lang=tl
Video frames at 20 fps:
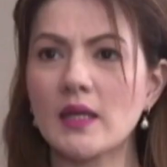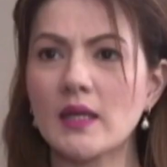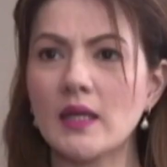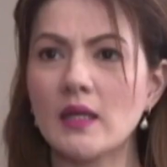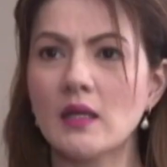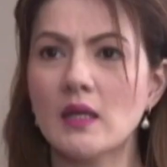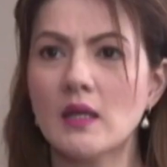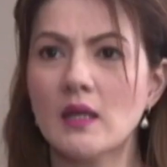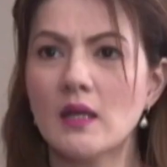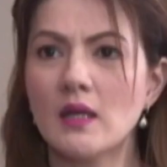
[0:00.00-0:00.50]

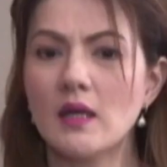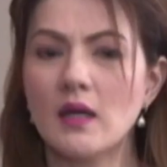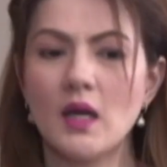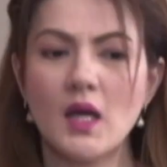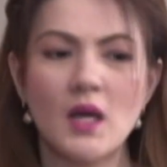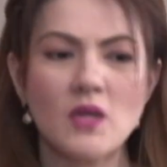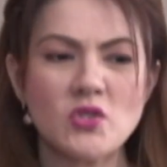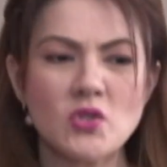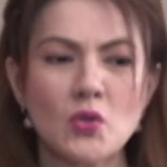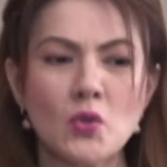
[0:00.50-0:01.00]
akin.
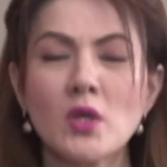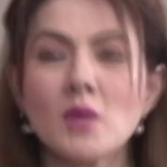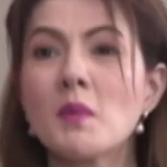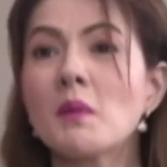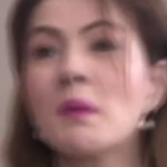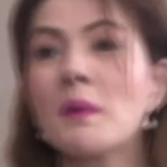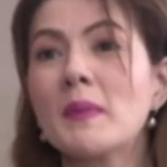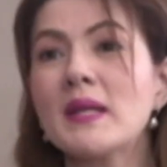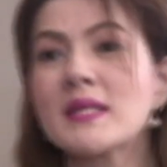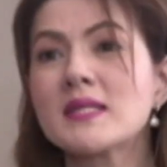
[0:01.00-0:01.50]
Ah, siguro
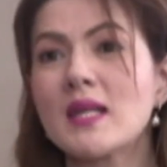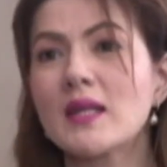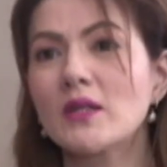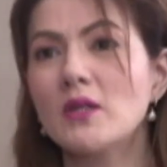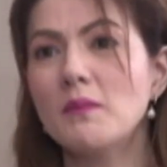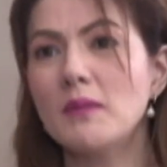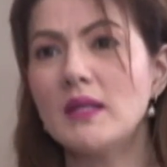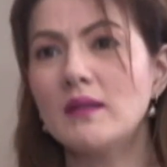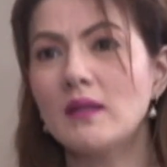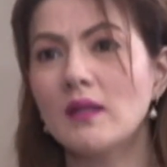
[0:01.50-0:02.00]
namang mabilis lang
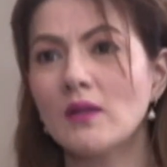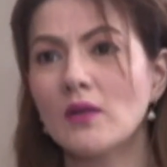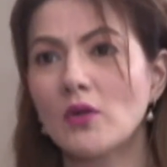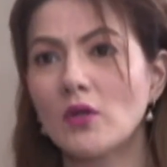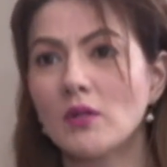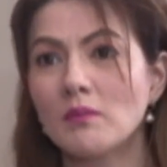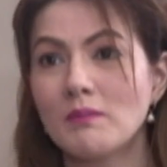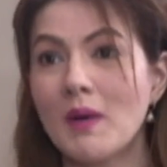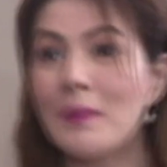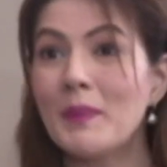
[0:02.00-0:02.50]
yung meeting
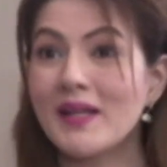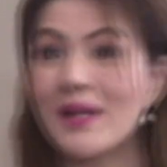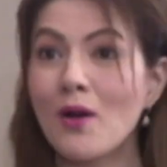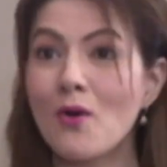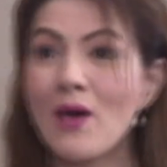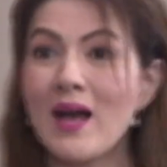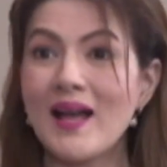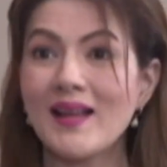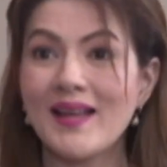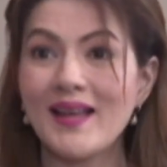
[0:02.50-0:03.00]
ko. Babalik
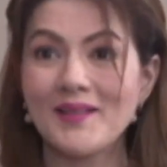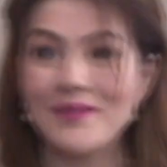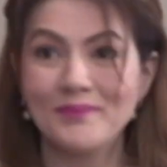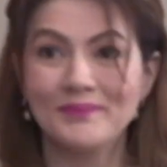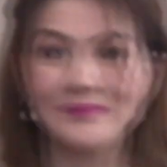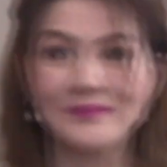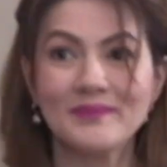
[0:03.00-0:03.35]
ako kagad.